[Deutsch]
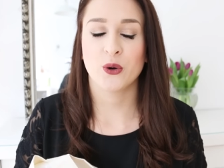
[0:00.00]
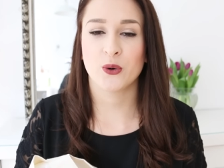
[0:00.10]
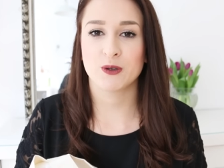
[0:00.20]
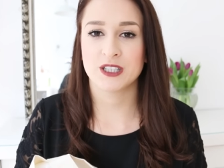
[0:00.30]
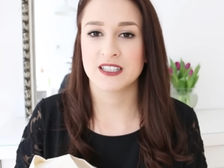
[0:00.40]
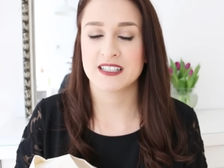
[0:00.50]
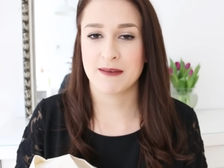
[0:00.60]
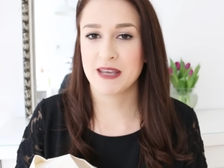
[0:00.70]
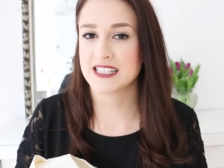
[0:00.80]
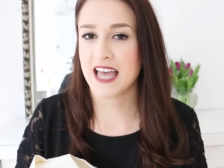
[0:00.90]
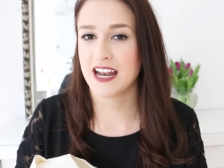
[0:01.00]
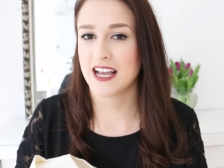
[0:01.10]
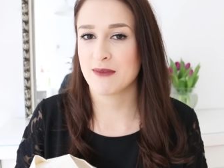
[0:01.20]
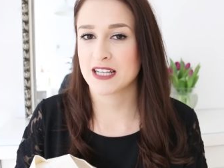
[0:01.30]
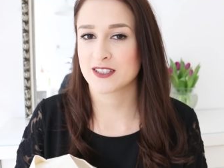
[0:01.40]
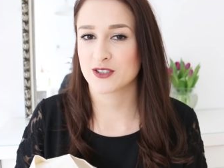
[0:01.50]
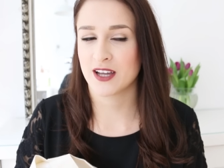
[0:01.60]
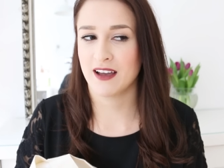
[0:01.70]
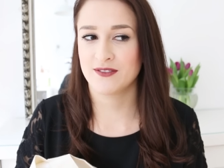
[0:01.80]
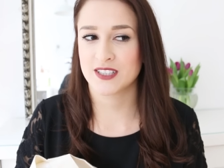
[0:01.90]
Und das habe ich jetzt einigermaßen
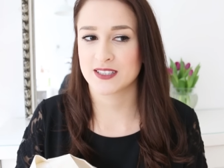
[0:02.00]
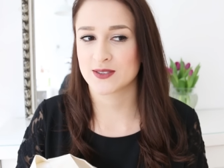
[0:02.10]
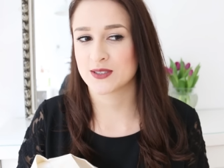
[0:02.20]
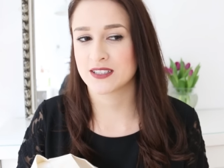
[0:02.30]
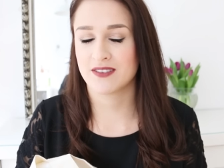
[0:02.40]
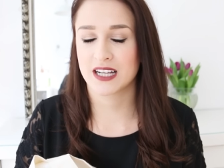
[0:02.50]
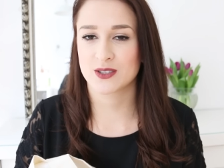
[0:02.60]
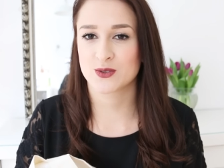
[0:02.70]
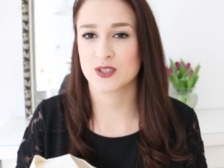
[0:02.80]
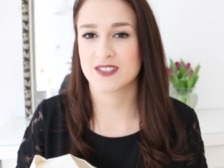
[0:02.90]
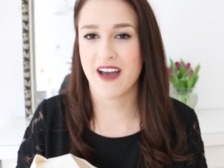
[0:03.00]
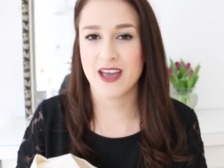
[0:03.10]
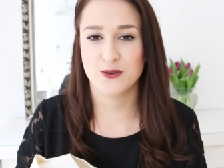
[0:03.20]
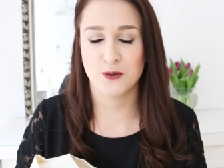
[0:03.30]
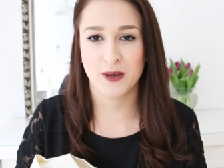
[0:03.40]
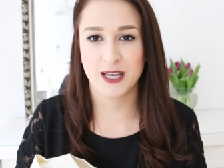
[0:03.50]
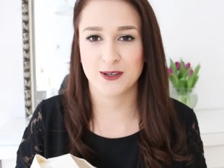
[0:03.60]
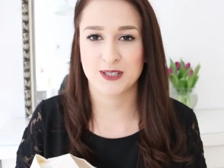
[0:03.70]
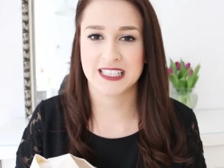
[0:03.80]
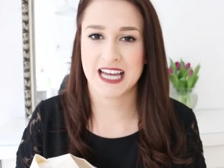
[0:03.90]
geschafft. Also sind vielleicht noch so zwei übrig
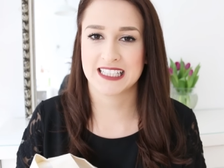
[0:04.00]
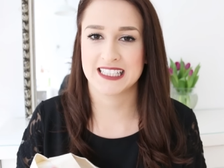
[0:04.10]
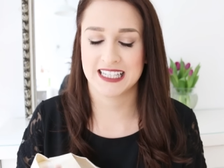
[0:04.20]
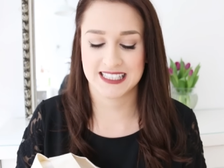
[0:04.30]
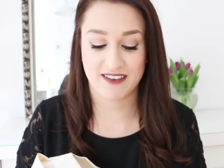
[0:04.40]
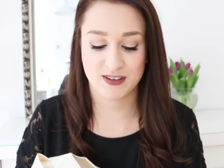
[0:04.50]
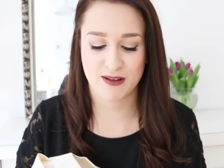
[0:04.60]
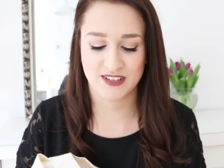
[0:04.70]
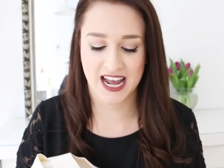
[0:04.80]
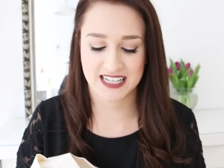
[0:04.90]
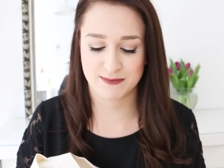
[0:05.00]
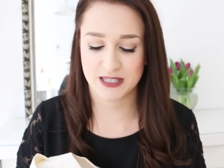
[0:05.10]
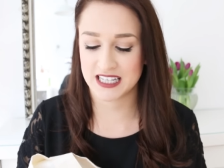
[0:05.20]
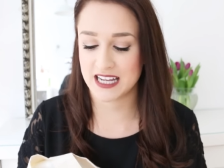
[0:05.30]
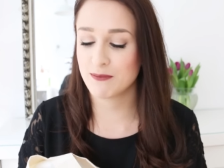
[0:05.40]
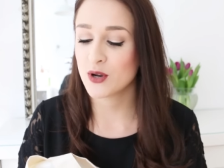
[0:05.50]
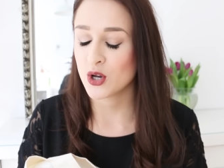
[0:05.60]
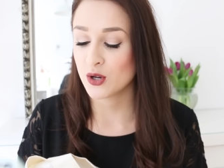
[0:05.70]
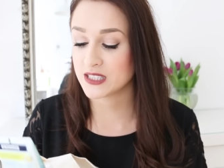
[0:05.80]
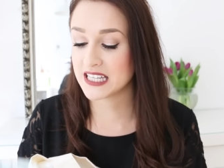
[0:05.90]
und ich dachte, jetzt darf ich mal wieder eins mitnehmen.
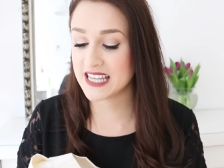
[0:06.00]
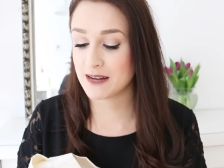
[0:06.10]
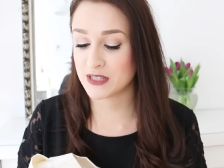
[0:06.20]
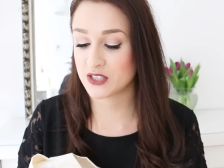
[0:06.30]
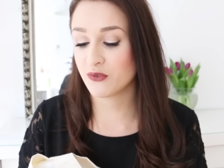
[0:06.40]
Und das hier hat mich